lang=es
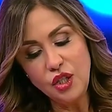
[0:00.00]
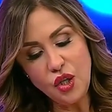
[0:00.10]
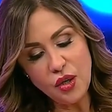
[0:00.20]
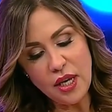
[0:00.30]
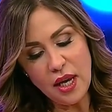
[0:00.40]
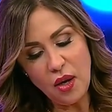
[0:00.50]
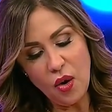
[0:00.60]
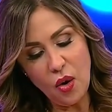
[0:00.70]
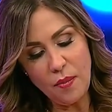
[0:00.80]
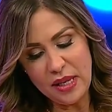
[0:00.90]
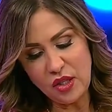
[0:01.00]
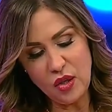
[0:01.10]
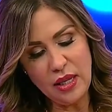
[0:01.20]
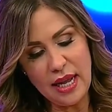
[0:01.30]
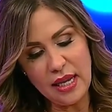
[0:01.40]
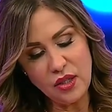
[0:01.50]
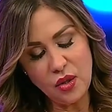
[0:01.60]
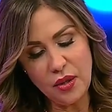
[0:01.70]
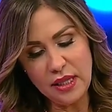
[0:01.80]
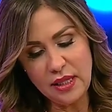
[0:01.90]
Yo quiero mencionar
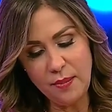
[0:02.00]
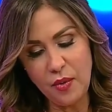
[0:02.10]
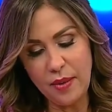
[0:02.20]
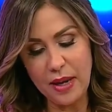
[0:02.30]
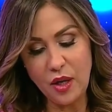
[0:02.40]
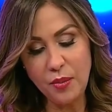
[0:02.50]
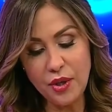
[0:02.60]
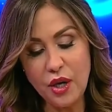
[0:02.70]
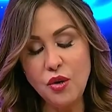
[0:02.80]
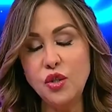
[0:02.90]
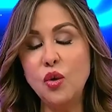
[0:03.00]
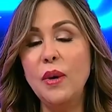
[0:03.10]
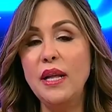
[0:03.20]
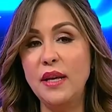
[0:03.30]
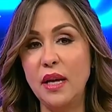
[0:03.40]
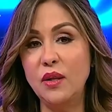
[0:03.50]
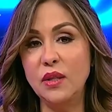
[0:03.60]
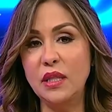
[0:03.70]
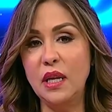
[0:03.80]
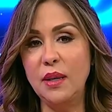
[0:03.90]
esto de este poemario, porque yo estuve leyendo
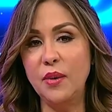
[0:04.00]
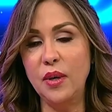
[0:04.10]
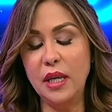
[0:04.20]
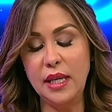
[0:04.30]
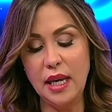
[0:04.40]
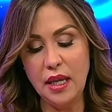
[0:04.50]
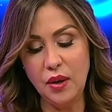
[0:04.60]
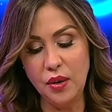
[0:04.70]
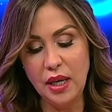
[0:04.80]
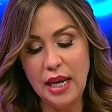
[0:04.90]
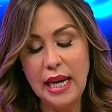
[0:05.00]
este libro en el día de hoy,